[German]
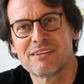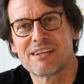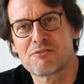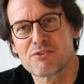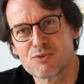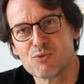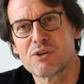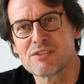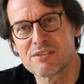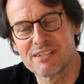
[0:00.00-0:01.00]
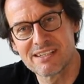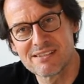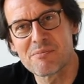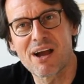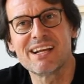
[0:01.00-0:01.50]
der Versuch ist in
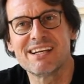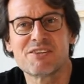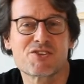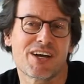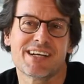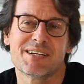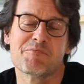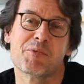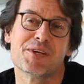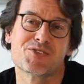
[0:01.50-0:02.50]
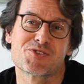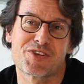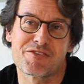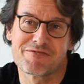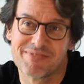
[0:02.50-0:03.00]
diesem einen entscheidenden Moment zu
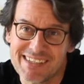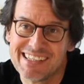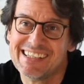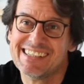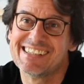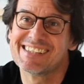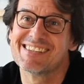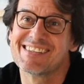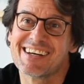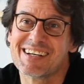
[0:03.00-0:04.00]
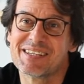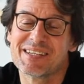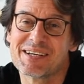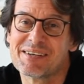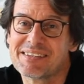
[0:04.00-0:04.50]
schaffen. Das ist eigentlich
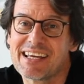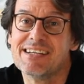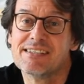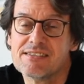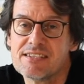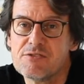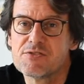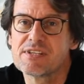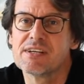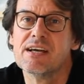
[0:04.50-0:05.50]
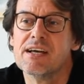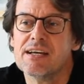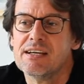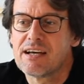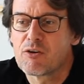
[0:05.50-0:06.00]
der, der intensivste,
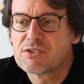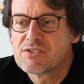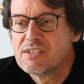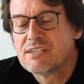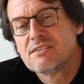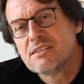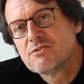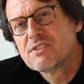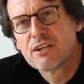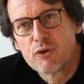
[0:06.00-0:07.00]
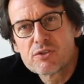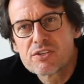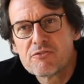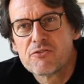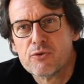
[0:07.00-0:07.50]
auch das intensivste
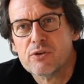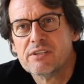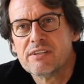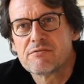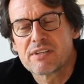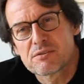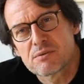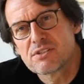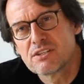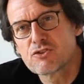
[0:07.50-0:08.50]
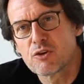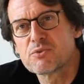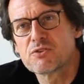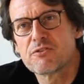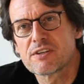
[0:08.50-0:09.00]
Glücksgefühl, das, was den Job
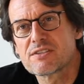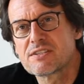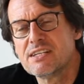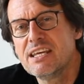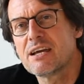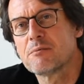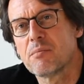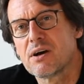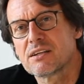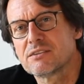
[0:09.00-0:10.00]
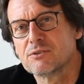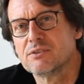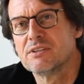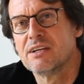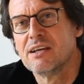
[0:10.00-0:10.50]
so faszinierend macht. Und